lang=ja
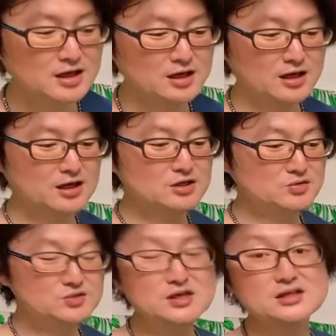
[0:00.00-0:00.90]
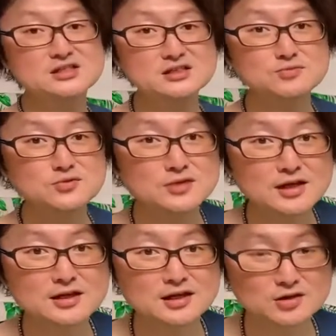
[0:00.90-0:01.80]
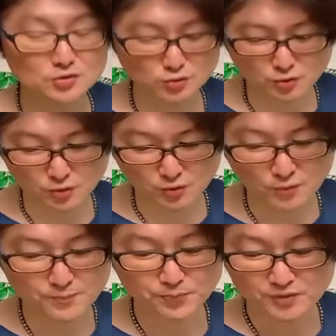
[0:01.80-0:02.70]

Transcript: えー、そして自分でできるところ